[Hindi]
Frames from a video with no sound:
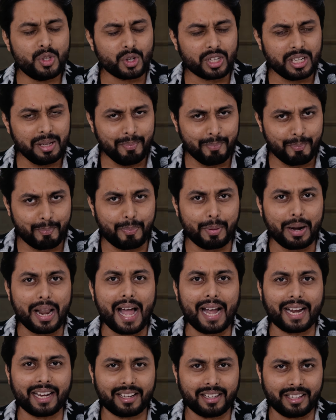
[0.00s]
जो कि
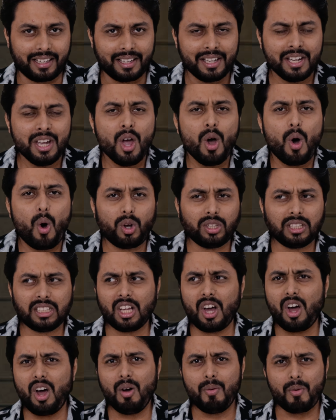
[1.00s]
ब्लैक है हो
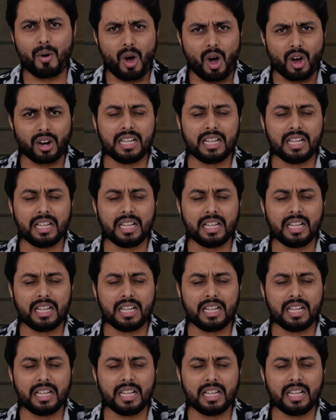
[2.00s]
सकता है